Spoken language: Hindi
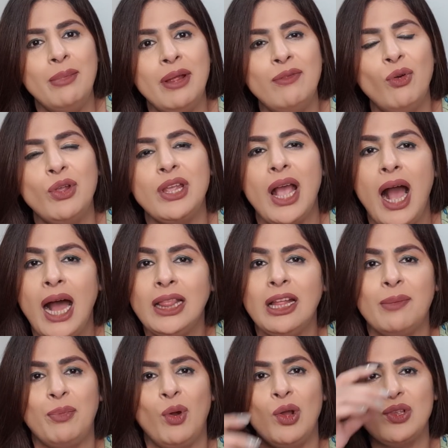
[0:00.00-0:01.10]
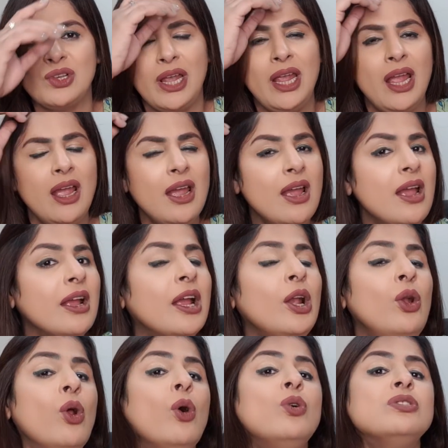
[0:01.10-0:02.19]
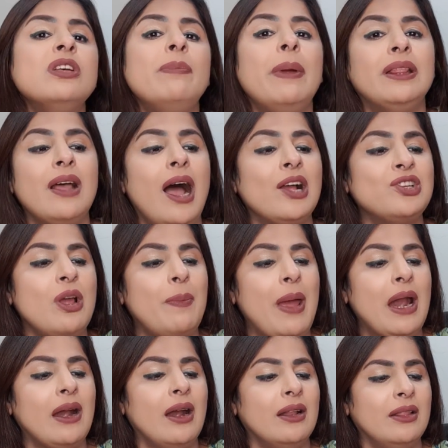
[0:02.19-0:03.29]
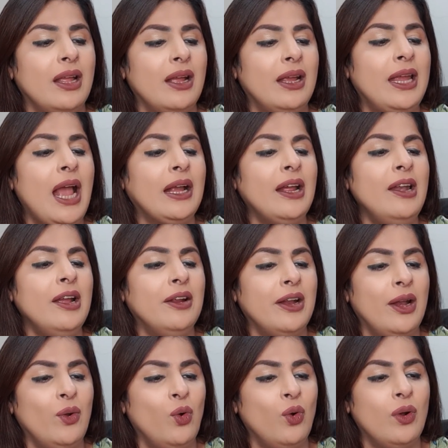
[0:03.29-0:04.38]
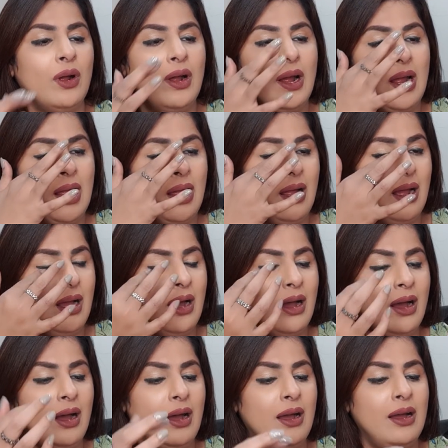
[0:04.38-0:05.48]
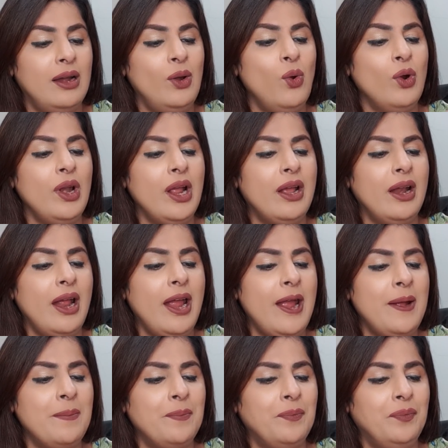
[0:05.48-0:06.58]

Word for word: में वो यहाँ तक पहुँच गई कि लोग उसे बेतहाशा प्यार करते हैं क्या क्या लिख रहे हैं लोग आ, लोग लिख रहे हैं